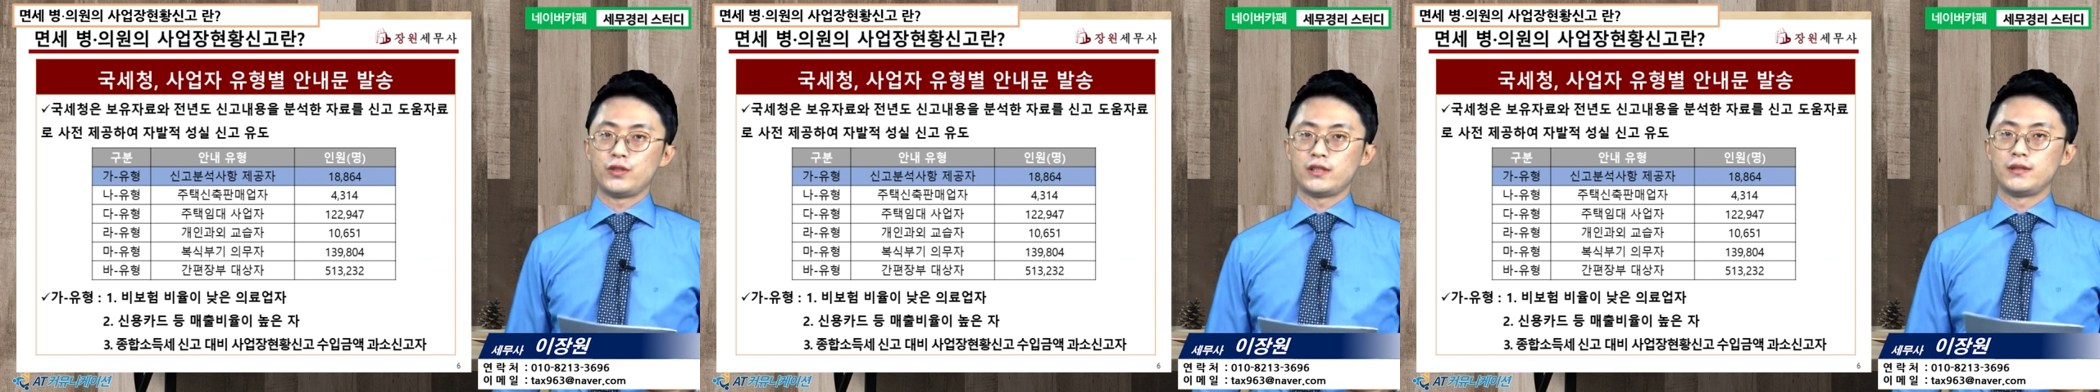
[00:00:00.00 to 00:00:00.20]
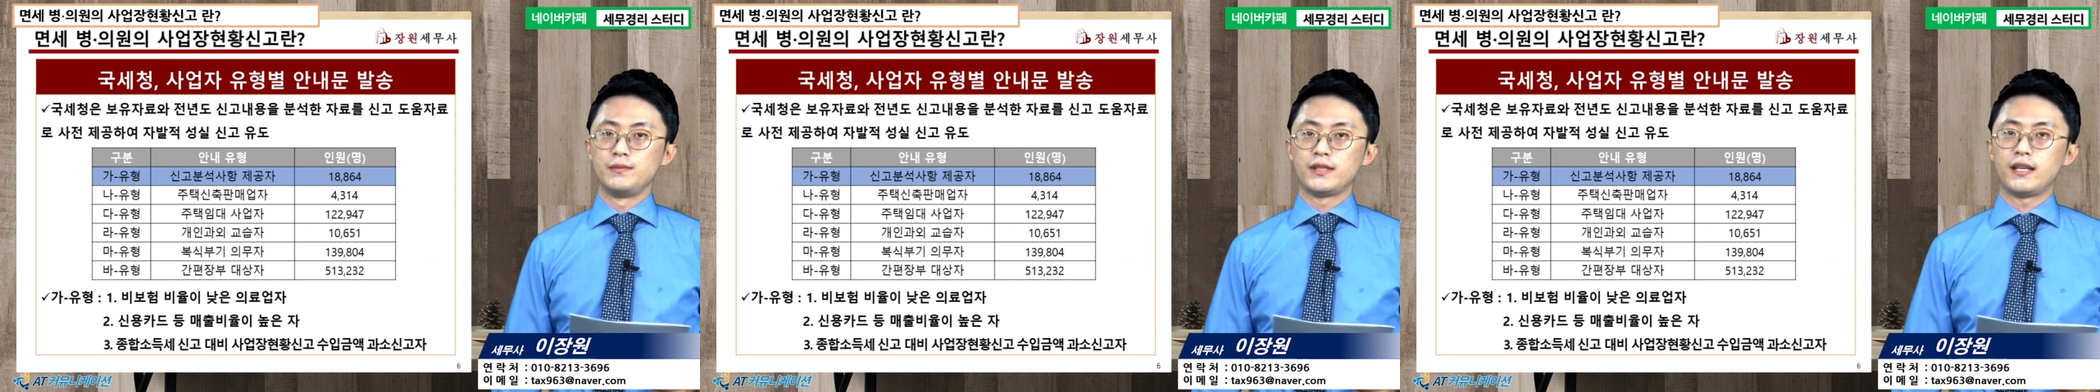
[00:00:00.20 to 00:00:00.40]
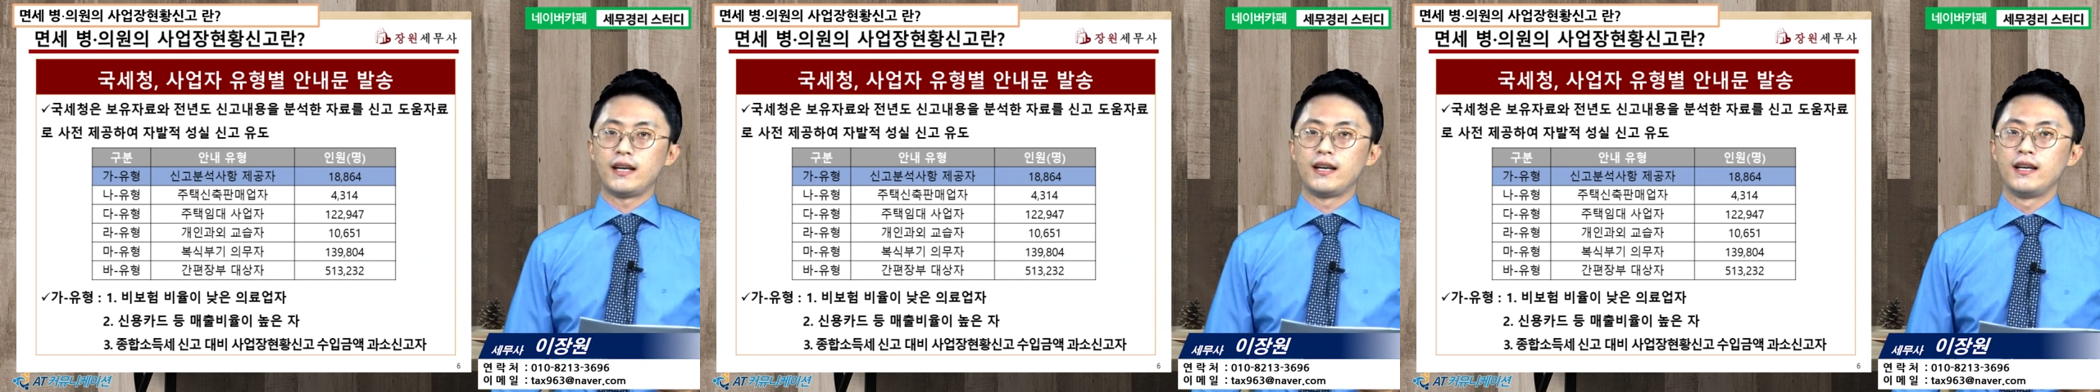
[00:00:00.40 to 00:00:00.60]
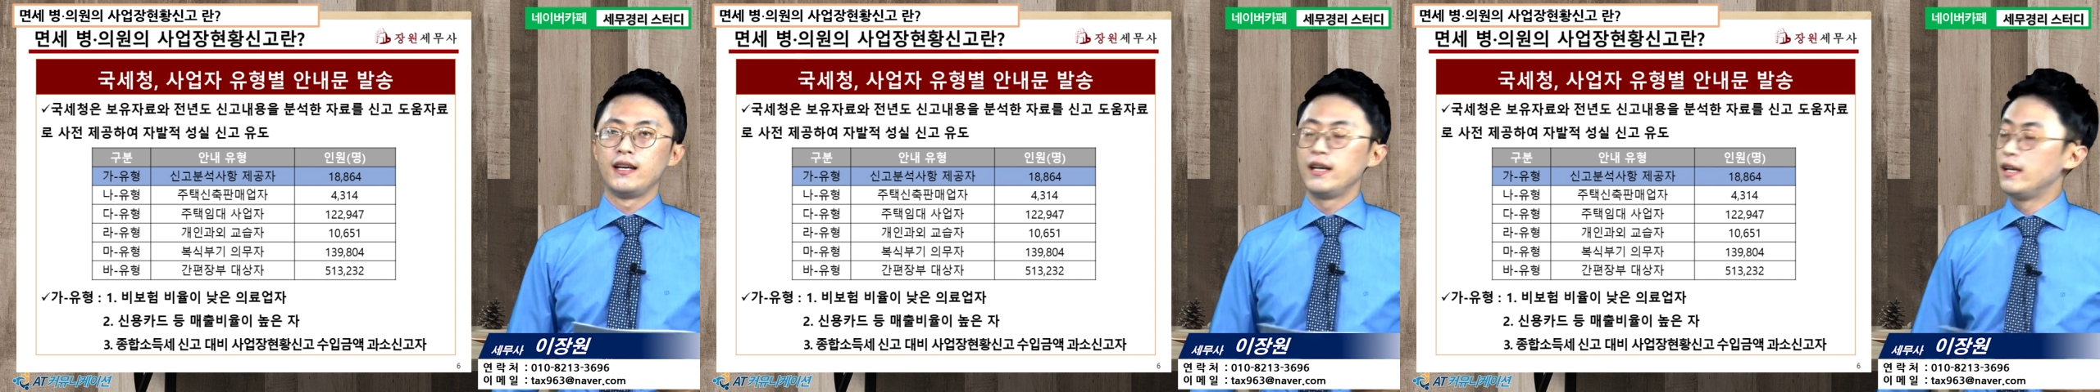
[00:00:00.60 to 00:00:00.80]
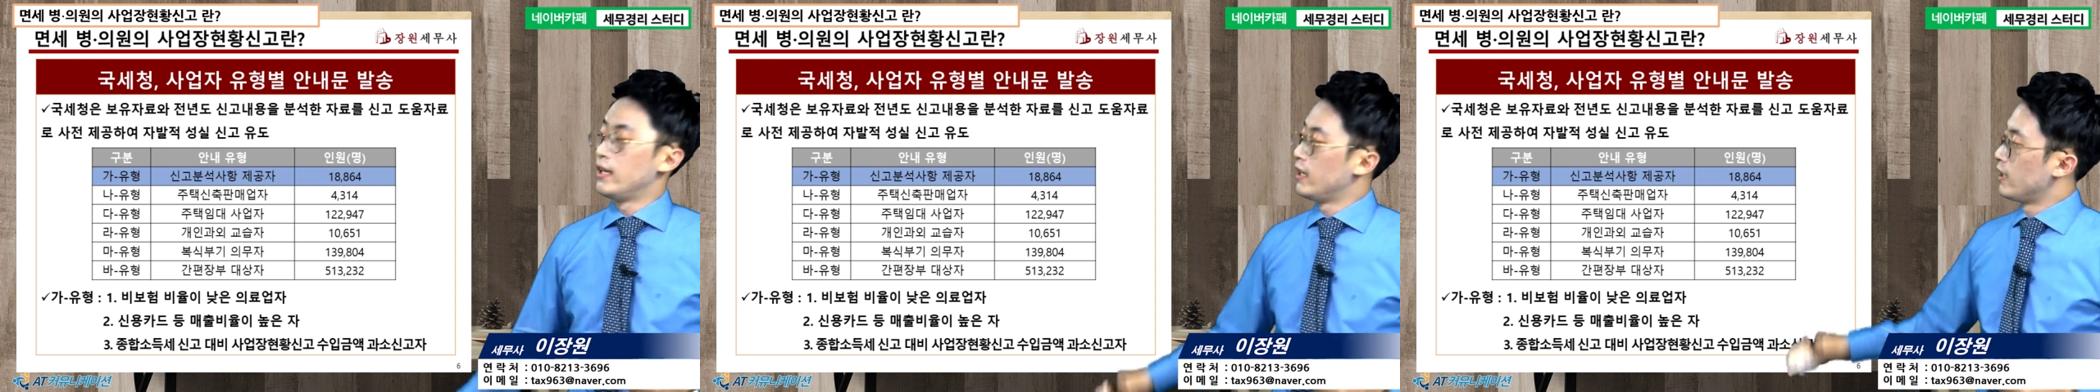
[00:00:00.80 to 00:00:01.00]
있습니다.
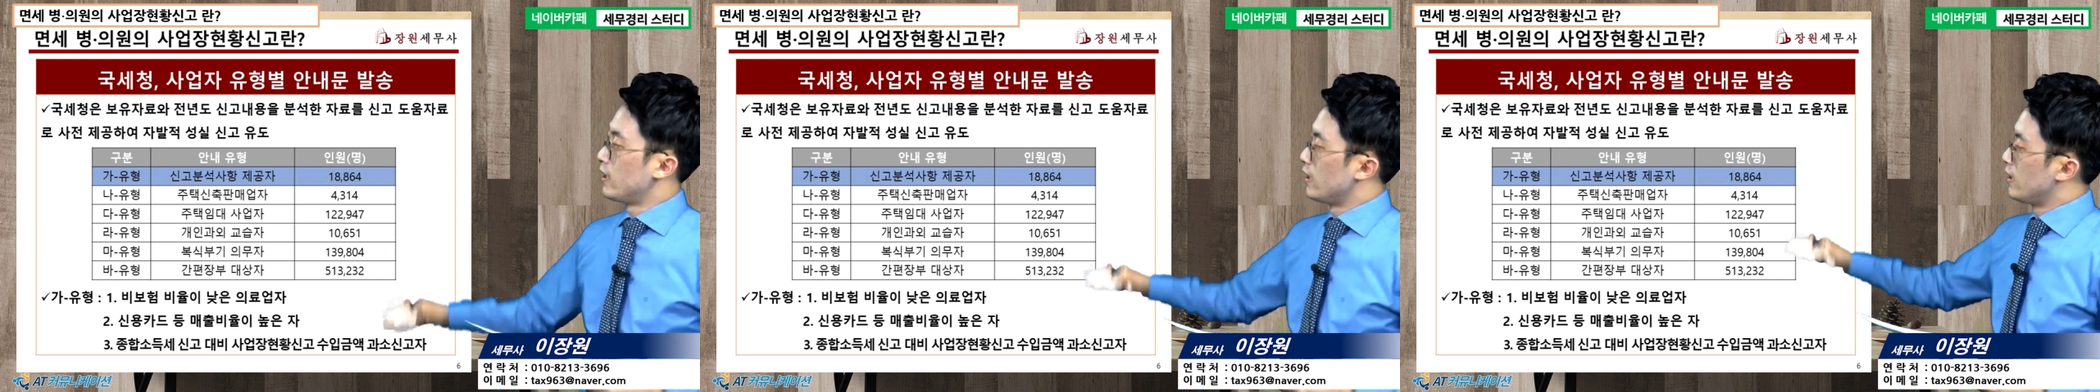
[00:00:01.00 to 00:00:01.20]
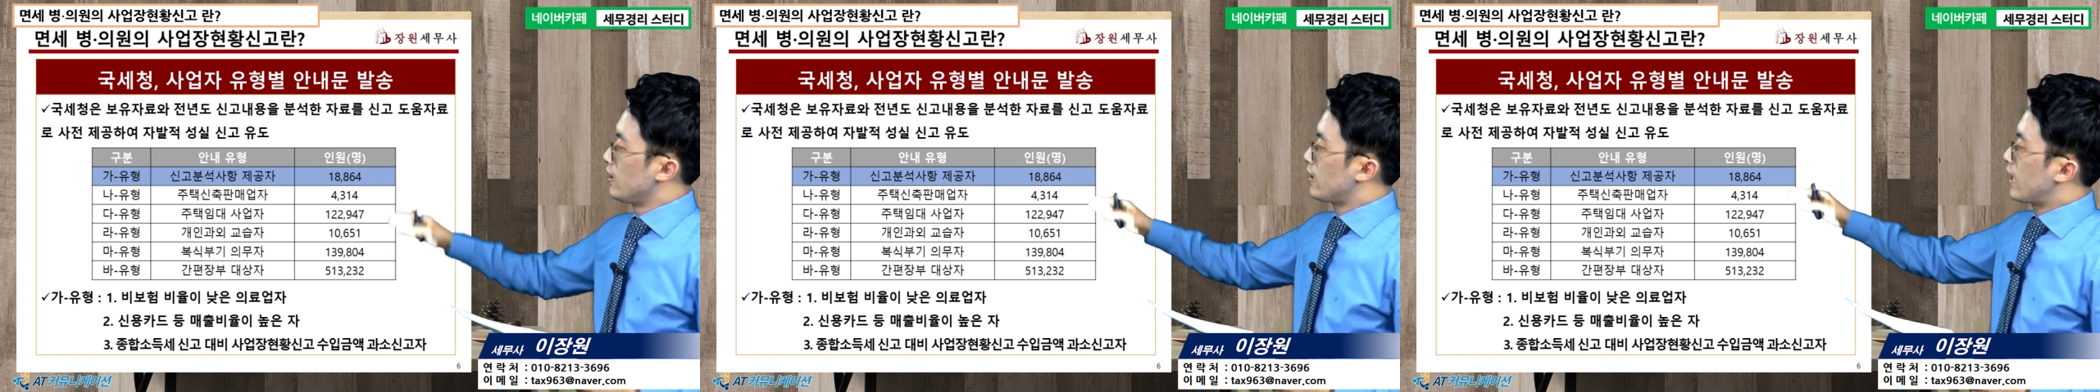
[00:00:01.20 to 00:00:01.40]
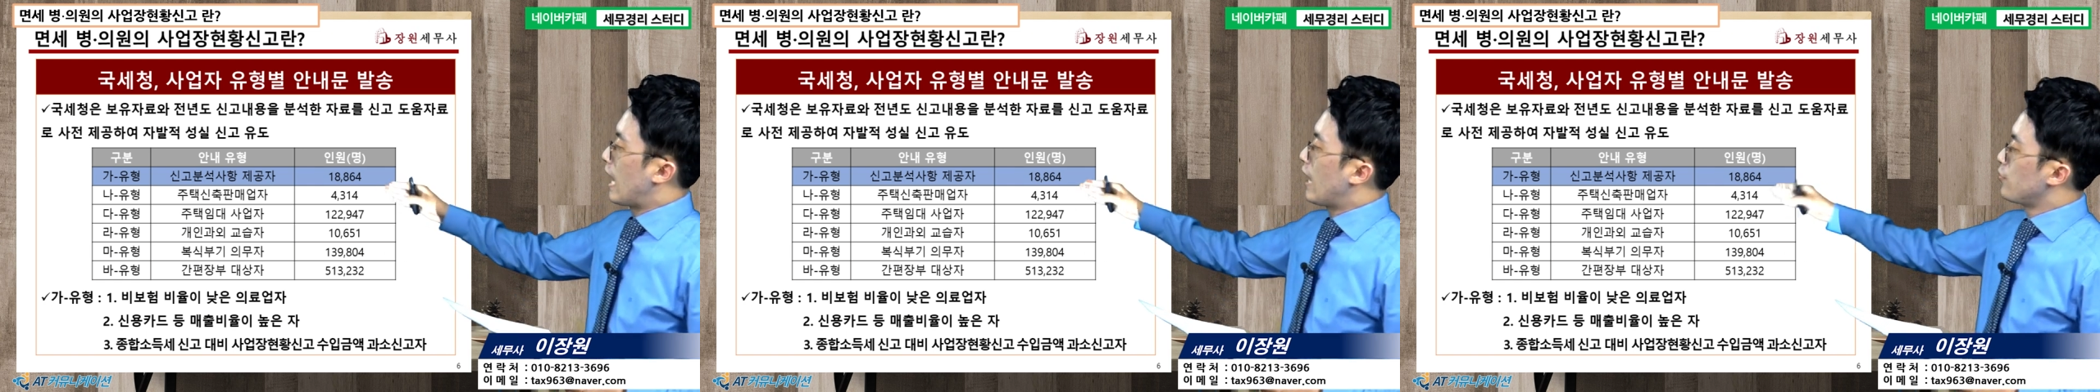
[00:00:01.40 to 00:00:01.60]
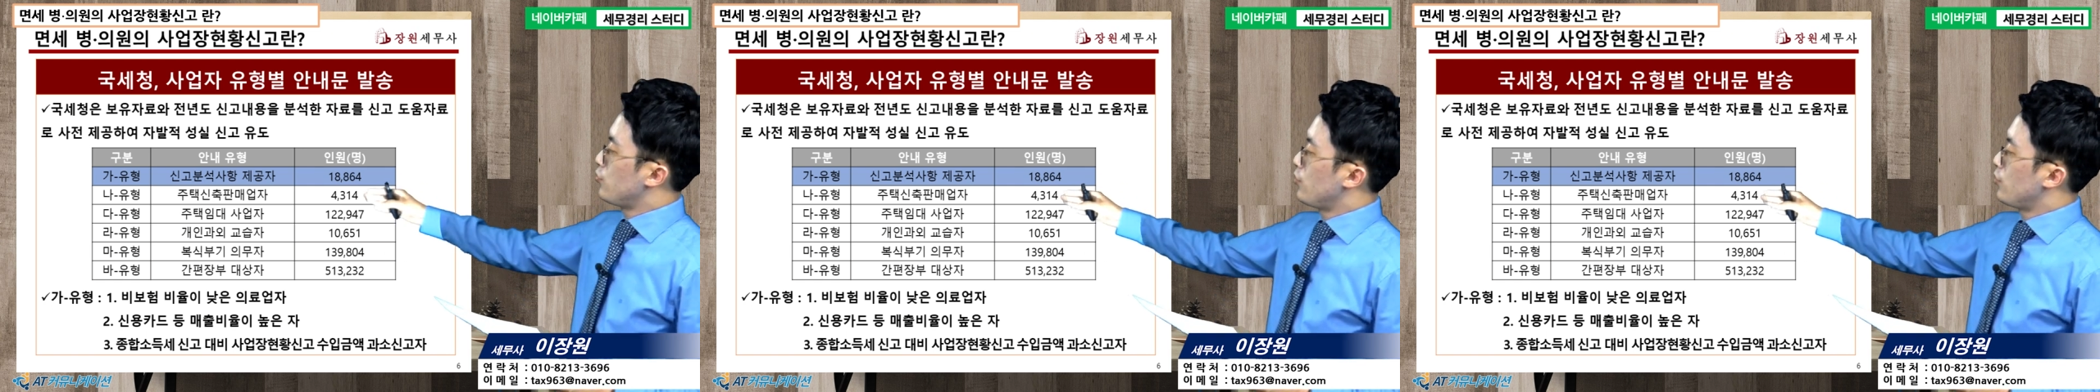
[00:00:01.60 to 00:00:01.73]
이 가